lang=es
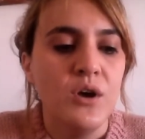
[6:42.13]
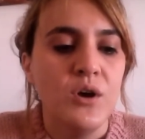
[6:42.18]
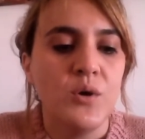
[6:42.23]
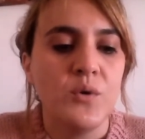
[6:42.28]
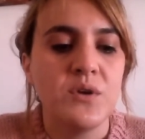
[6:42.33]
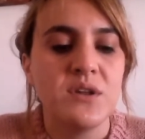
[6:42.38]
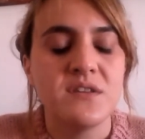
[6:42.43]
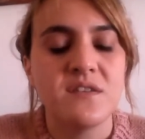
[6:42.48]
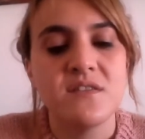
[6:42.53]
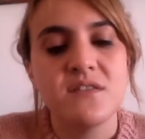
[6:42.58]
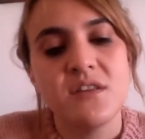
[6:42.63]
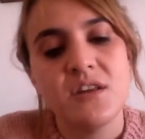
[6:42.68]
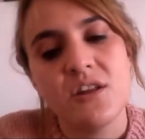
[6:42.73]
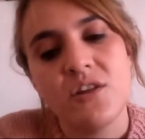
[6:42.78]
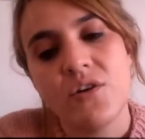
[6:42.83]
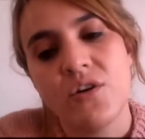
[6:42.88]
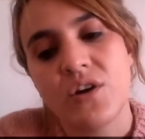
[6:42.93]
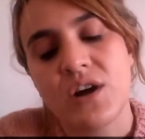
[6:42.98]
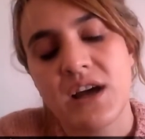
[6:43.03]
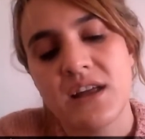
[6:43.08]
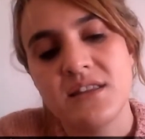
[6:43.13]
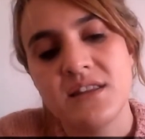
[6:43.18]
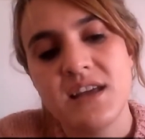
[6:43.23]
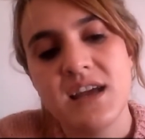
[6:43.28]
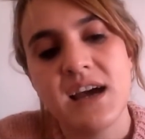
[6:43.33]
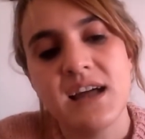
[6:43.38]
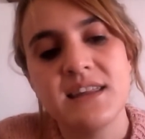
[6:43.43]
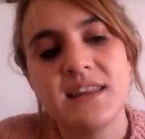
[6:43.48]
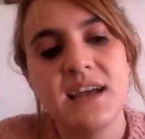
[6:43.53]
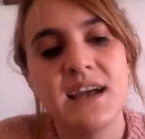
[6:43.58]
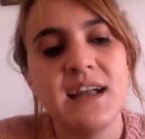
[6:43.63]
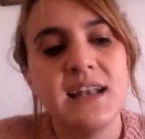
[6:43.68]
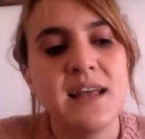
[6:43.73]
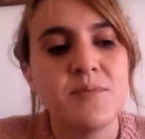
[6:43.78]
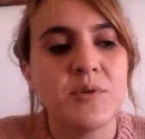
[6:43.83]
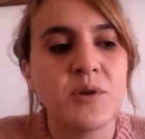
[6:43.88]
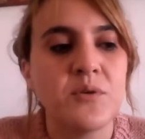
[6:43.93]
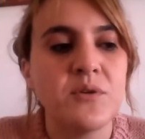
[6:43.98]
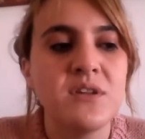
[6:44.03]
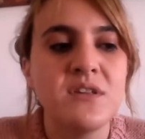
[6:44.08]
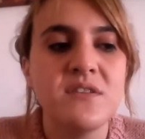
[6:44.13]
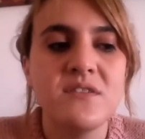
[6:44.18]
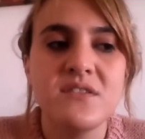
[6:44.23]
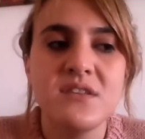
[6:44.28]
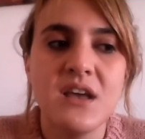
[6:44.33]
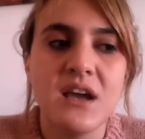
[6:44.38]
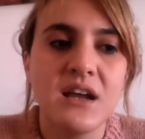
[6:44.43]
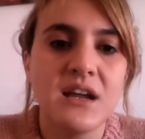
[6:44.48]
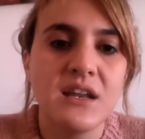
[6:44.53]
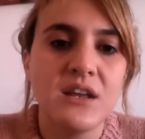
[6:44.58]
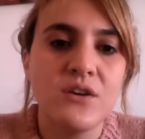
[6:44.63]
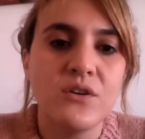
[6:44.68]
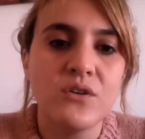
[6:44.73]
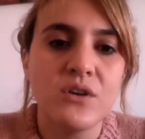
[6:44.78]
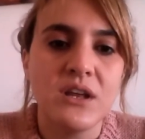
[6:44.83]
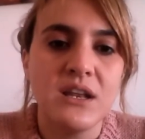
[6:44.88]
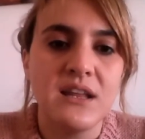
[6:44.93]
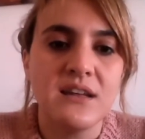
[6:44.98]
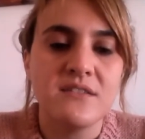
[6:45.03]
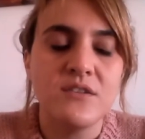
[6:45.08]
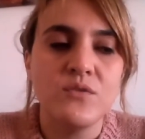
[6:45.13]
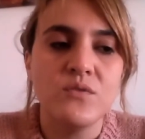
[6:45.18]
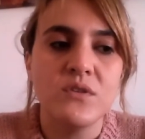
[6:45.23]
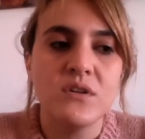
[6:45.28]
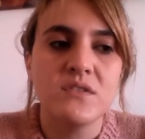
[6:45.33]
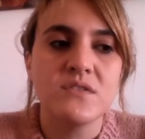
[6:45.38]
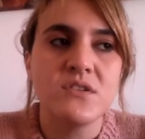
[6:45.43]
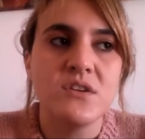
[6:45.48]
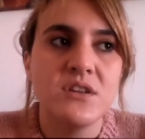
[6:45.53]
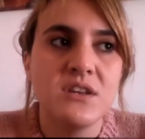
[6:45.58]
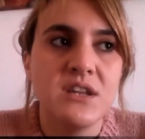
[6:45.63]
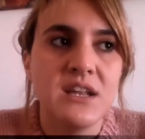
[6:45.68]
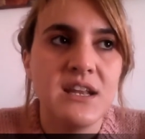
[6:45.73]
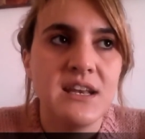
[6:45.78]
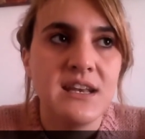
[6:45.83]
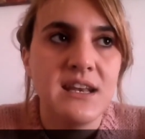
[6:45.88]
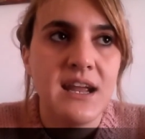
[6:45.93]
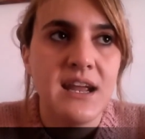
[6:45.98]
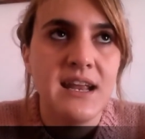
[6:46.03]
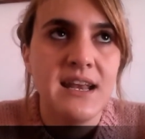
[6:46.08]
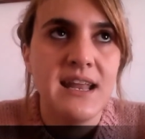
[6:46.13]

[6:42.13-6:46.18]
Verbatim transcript: hubiese sido candidata de la provincia, creo que la situación en,